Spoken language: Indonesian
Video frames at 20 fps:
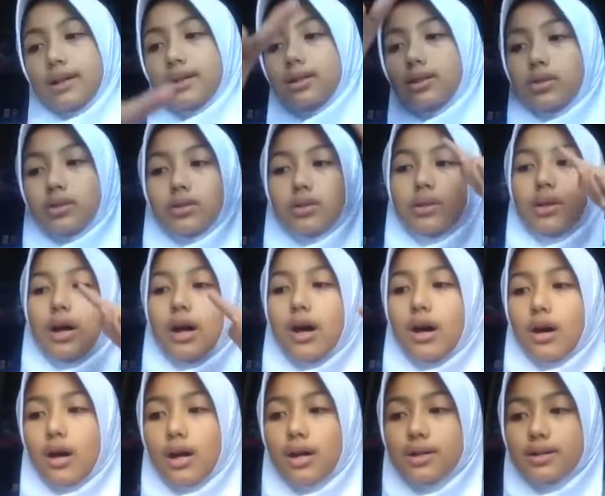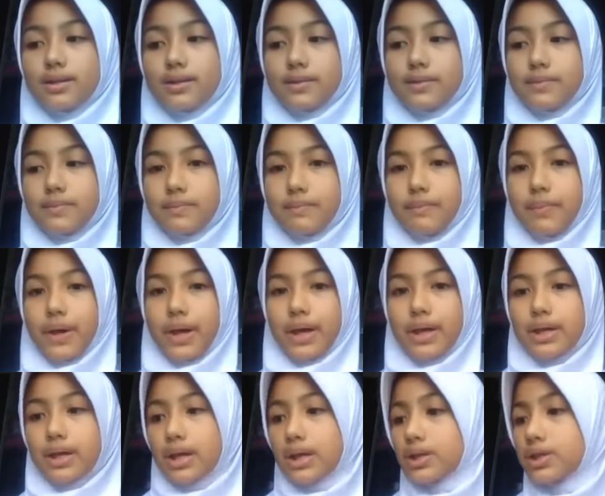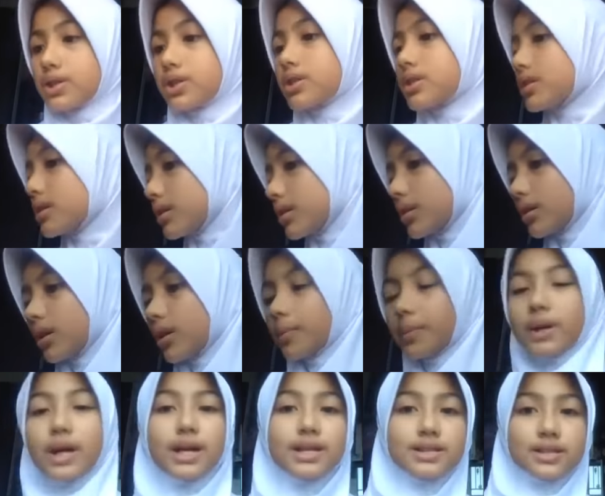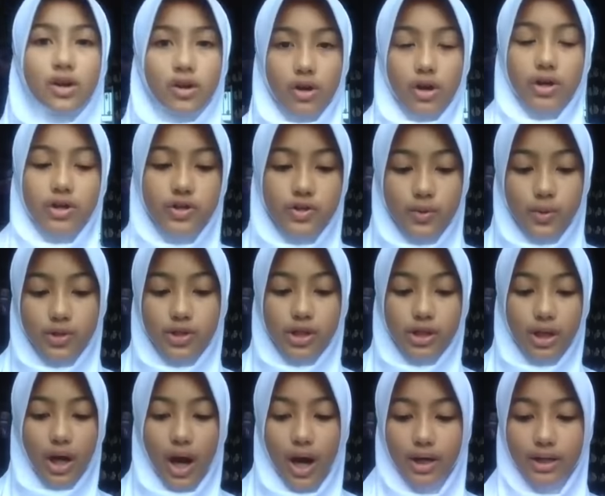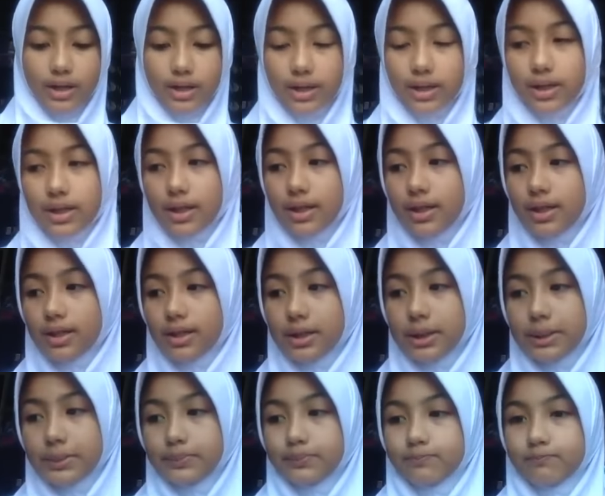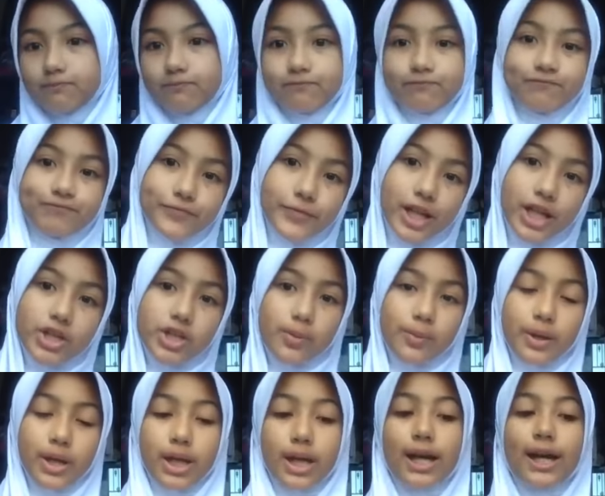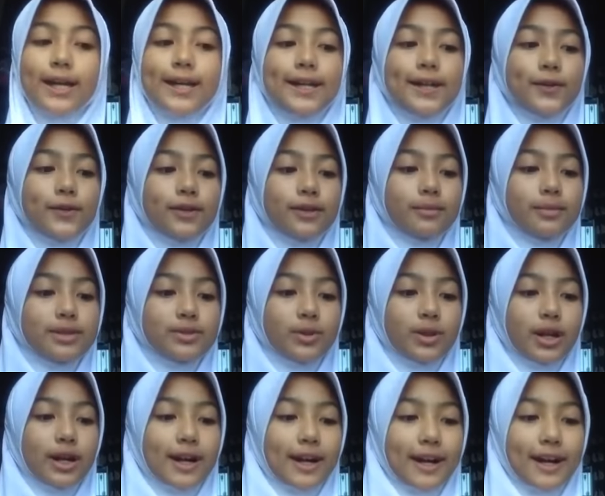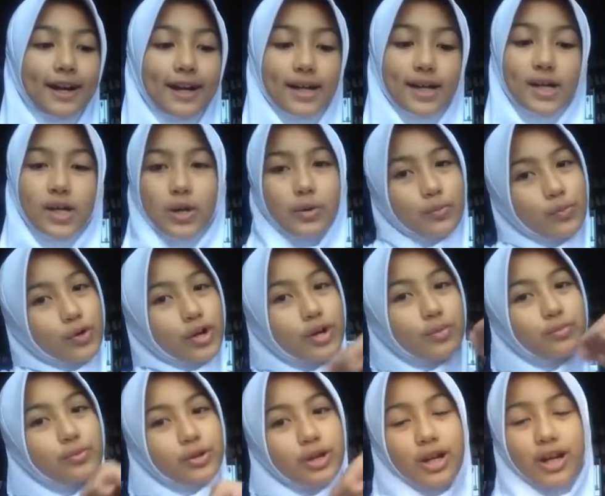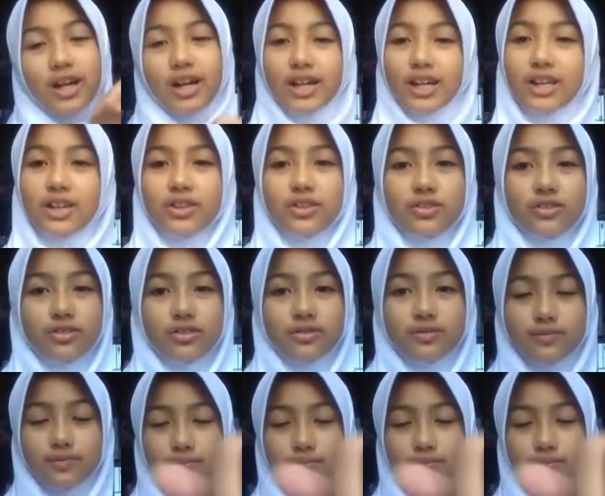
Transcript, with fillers: And the last package openings are squishy attack. Package opening karena aku lebih suka kayak buka-buka gitu.